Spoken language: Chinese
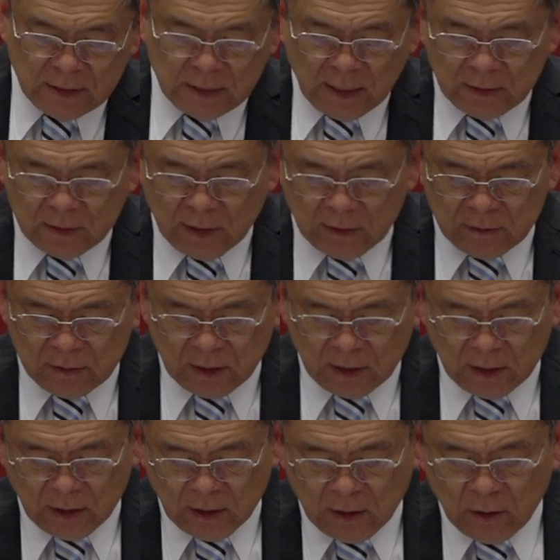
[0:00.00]
加上这
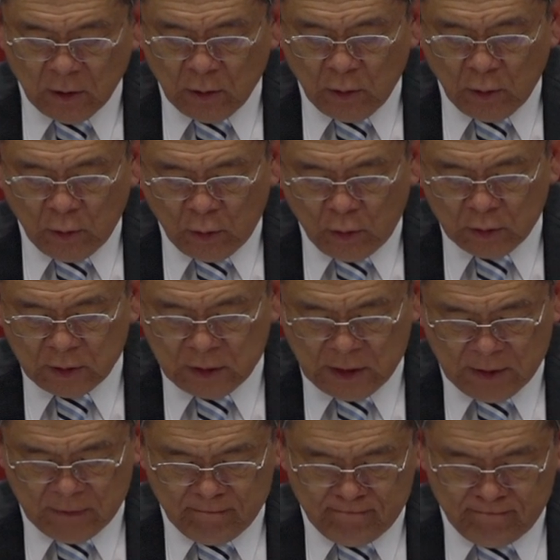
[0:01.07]
个
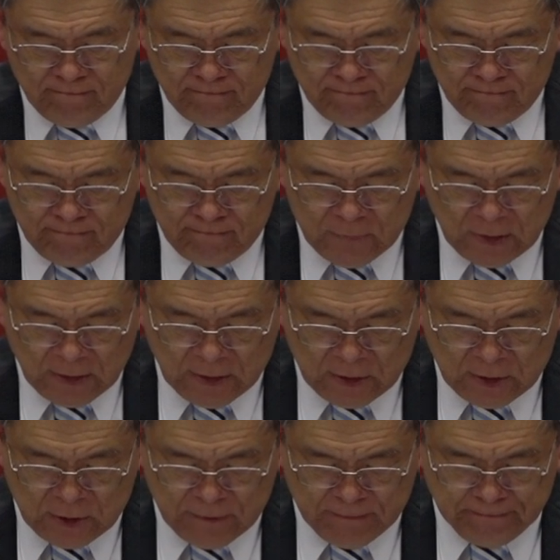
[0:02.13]
hoti 这个
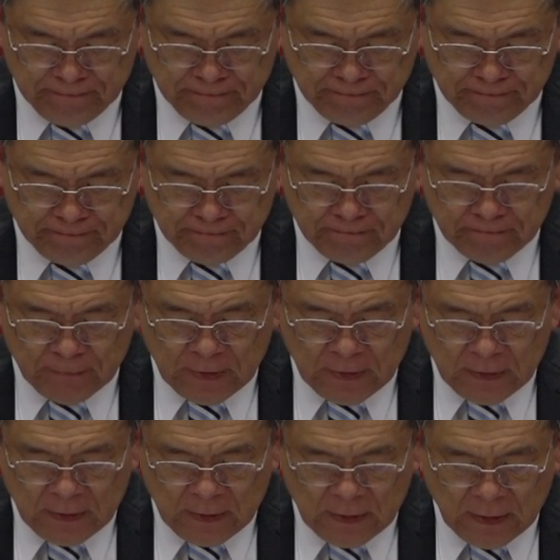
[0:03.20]
字
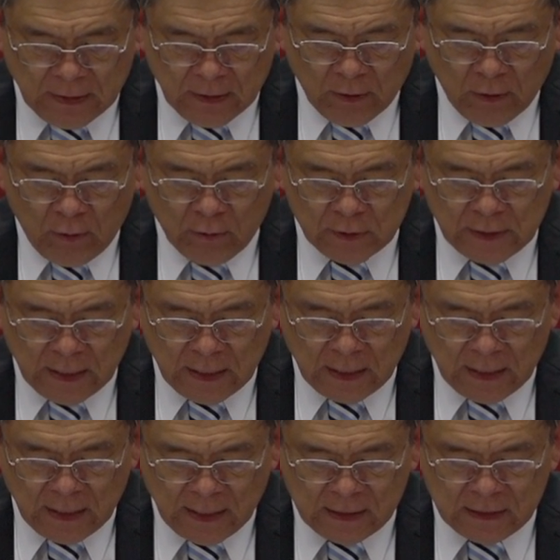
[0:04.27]
啊，后接一
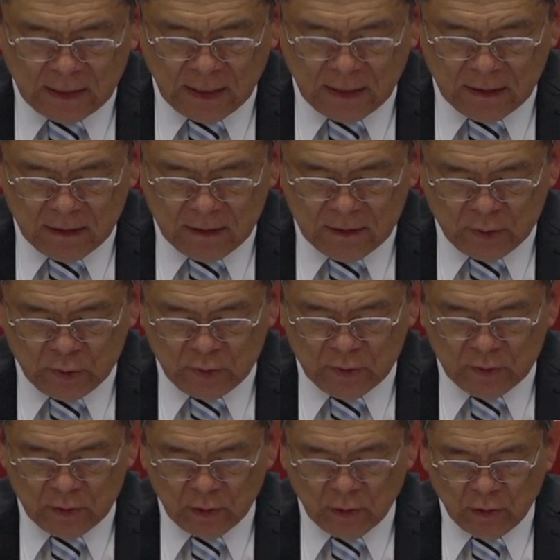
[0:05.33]
个连接词
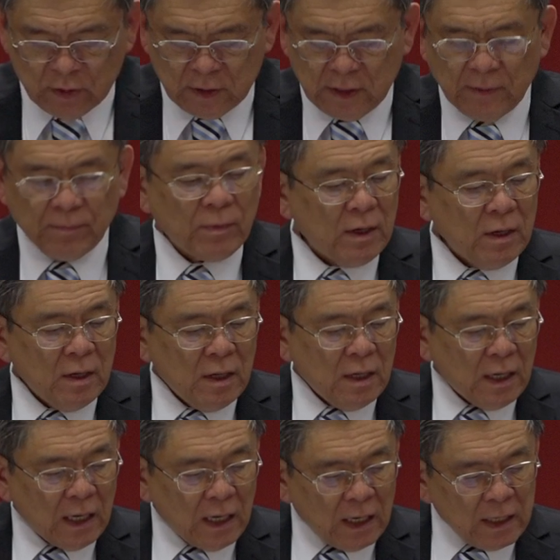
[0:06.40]
是 hoti
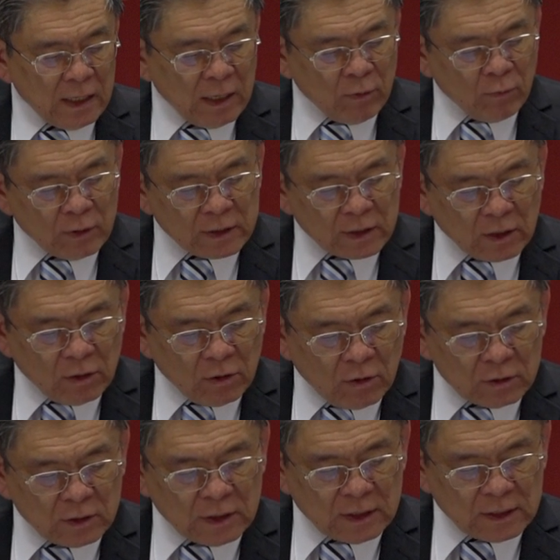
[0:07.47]
啊。英文这个
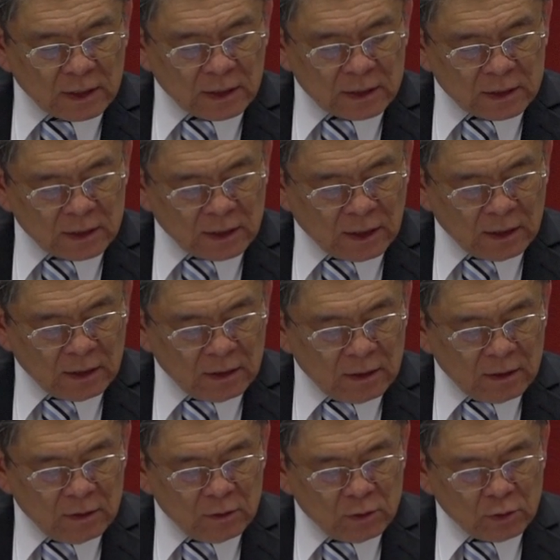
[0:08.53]
hoti 这个字呢，
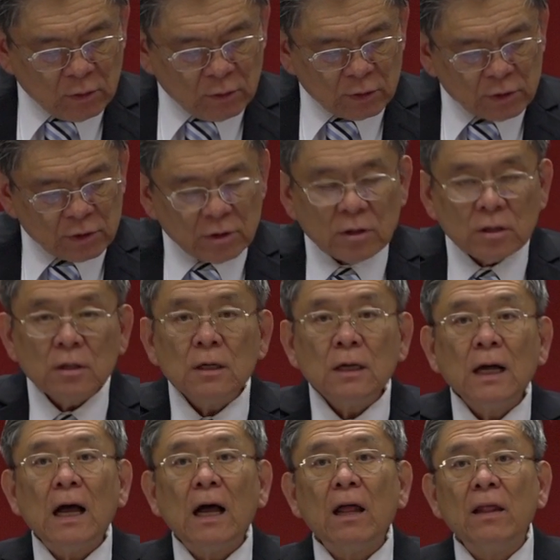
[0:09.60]
就是
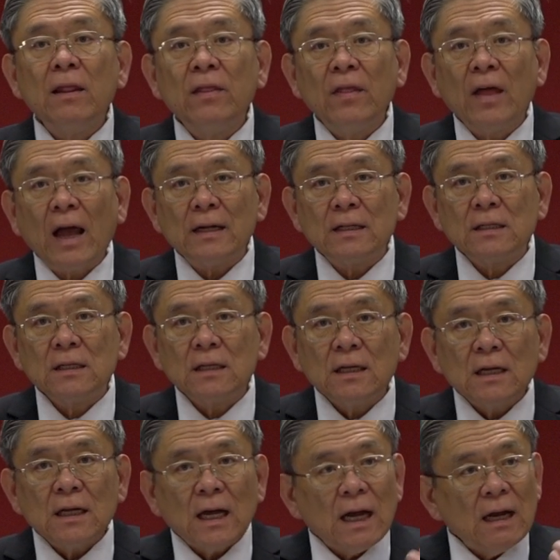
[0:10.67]
that
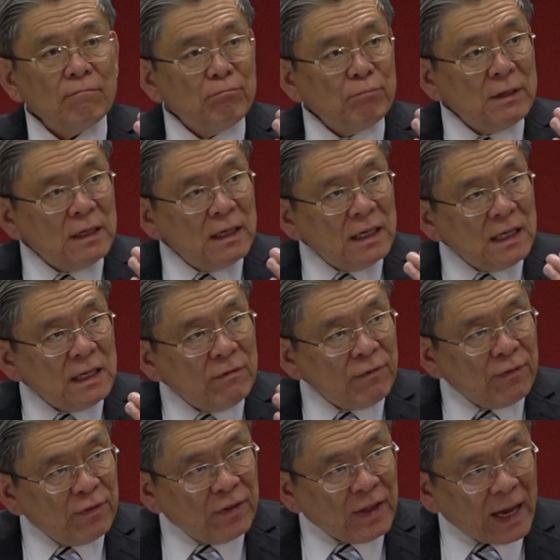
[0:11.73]
I
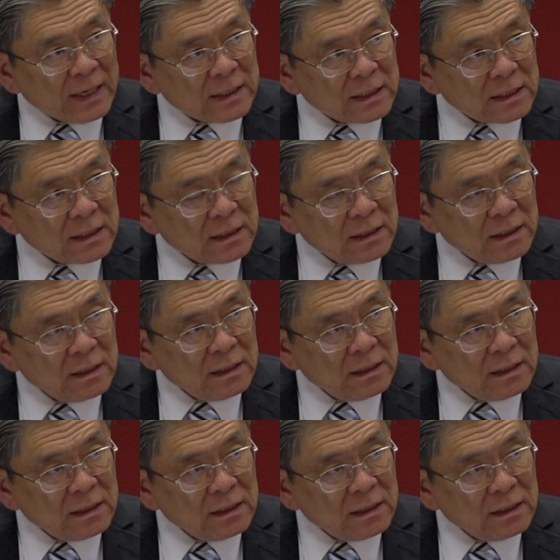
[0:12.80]
believe that。